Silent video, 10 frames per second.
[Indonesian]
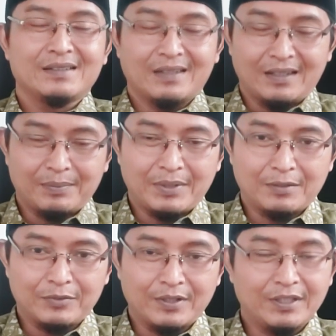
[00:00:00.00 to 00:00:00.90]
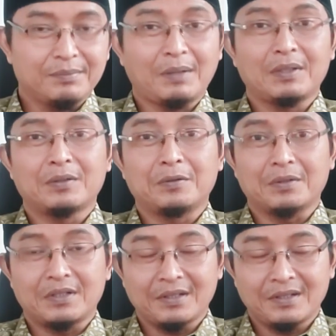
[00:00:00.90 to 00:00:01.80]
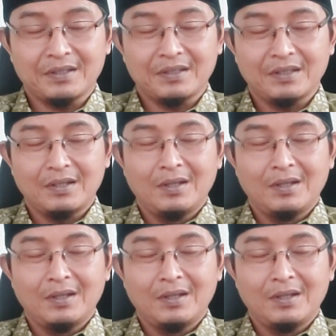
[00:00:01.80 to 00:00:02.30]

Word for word: Saya Baram Doni, pamit undur diri.